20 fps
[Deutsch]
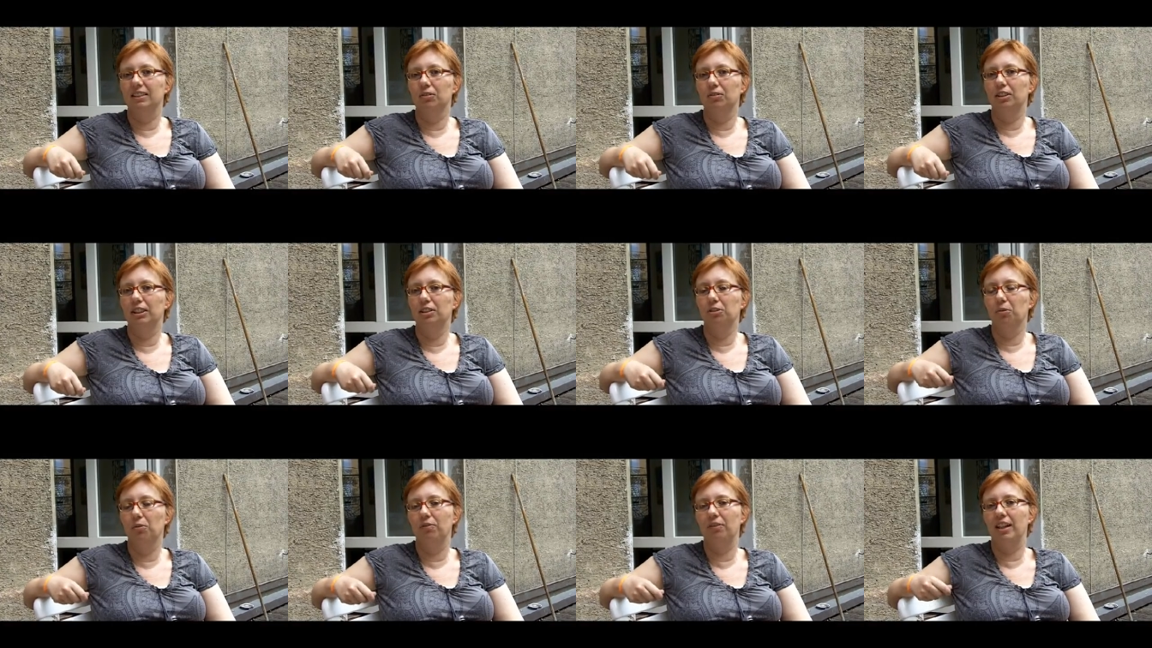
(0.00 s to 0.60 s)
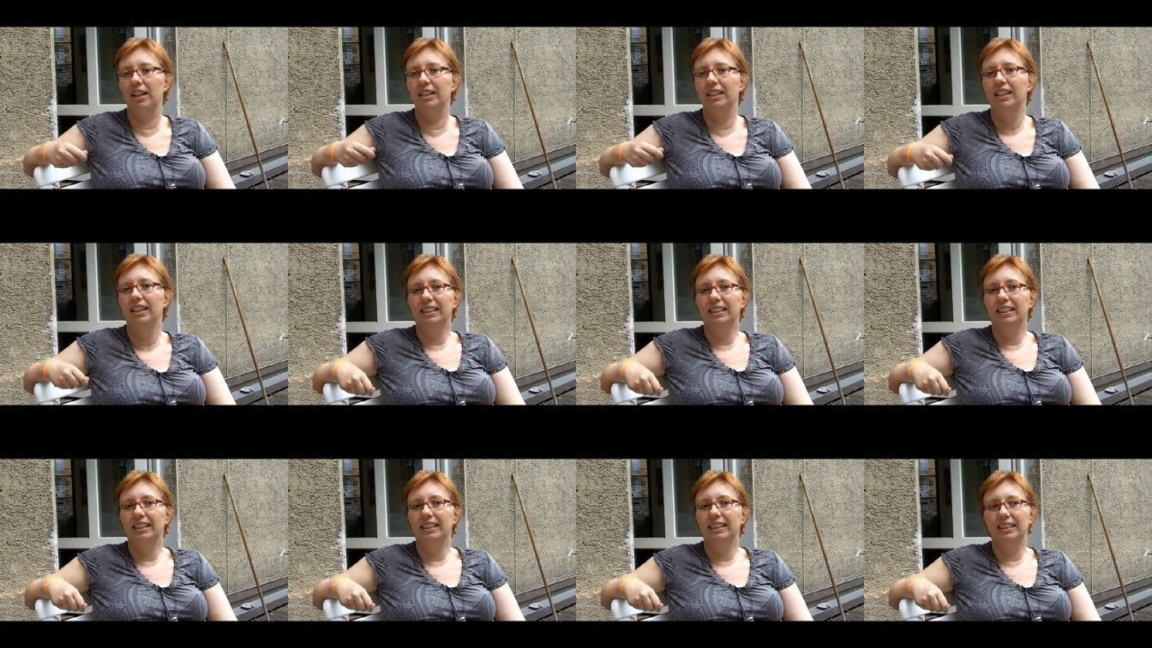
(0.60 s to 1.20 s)
Und insofern
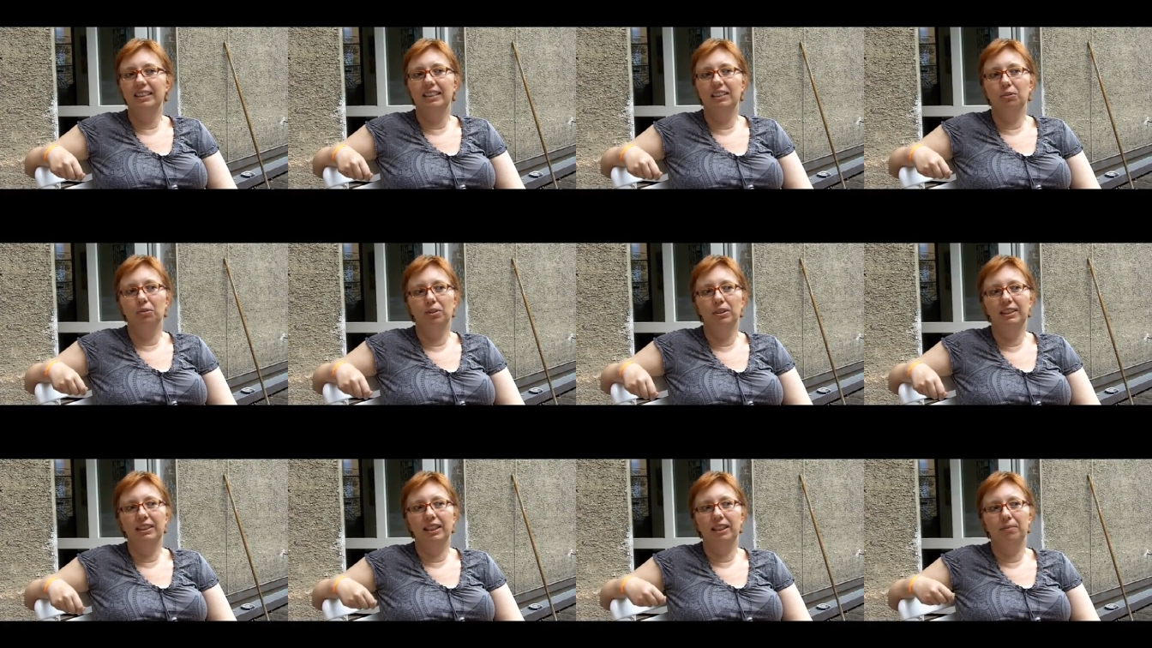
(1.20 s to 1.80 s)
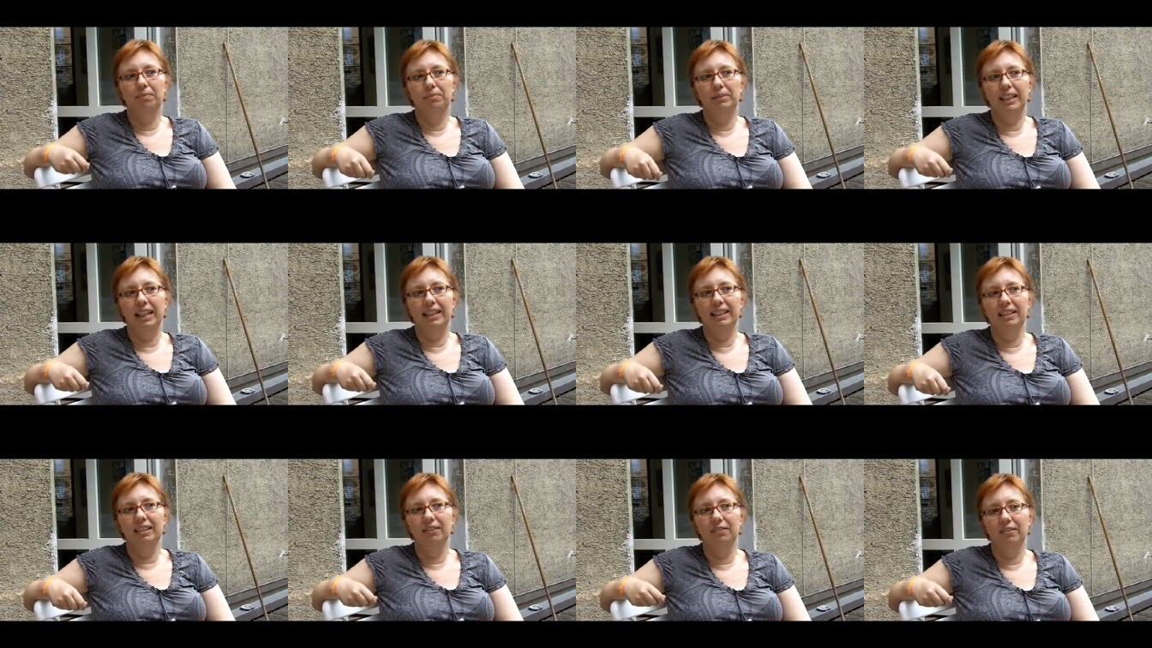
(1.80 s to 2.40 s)
ist es in unserem
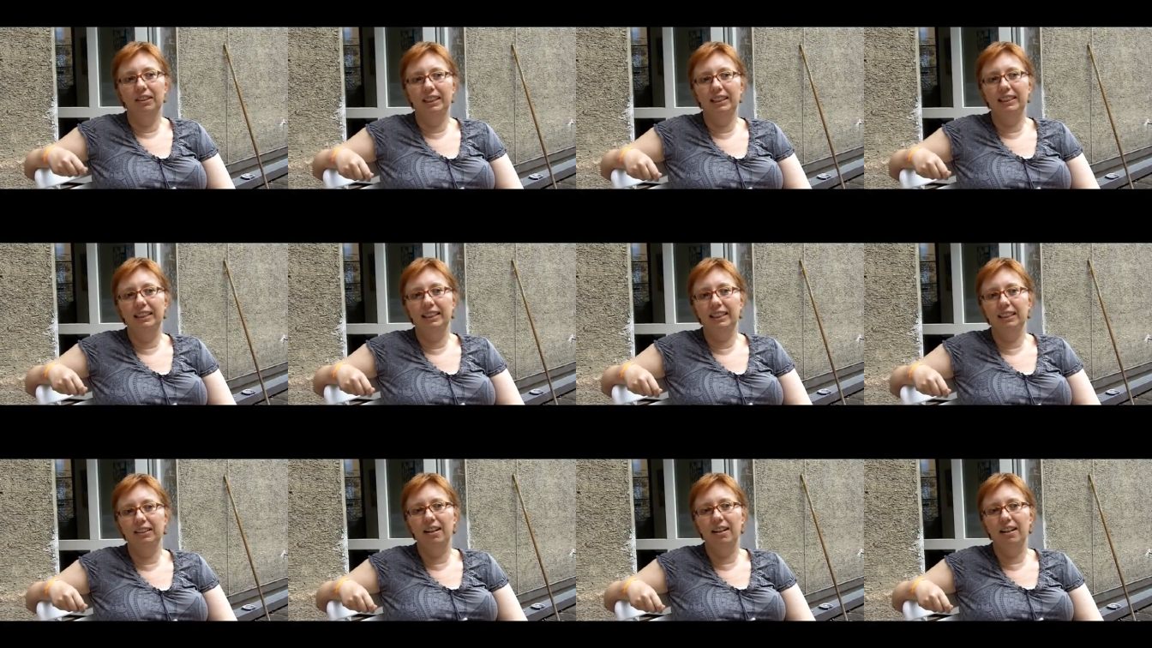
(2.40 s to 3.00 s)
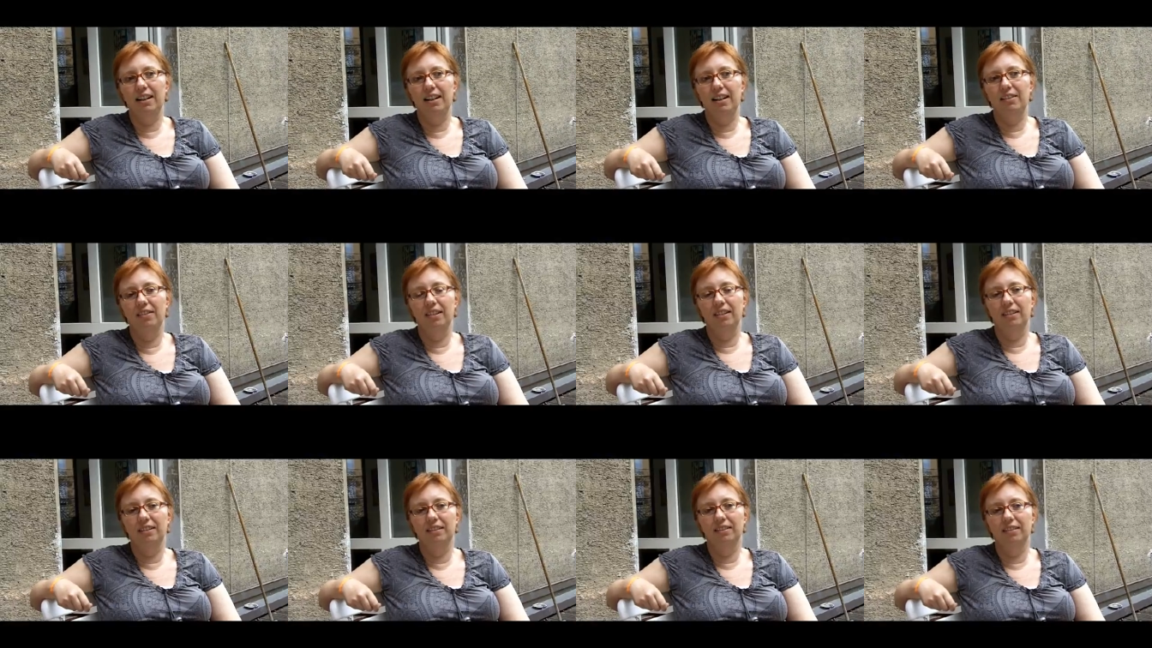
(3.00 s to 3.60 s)
Denken wichtig, weil
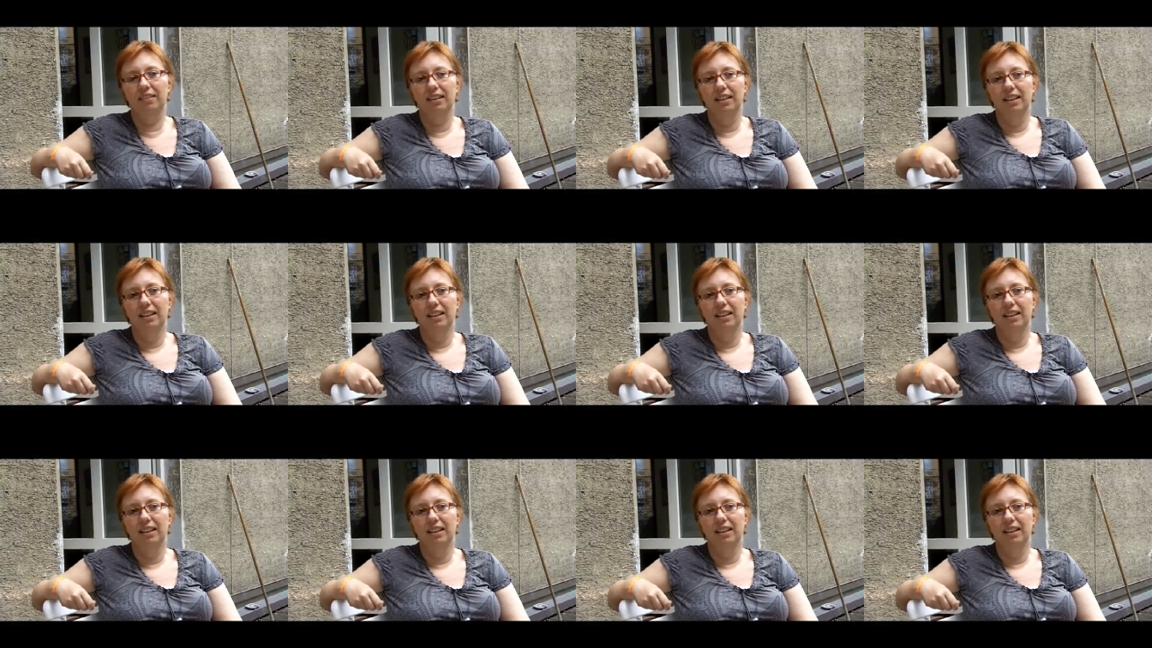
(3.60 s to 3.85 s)
äh,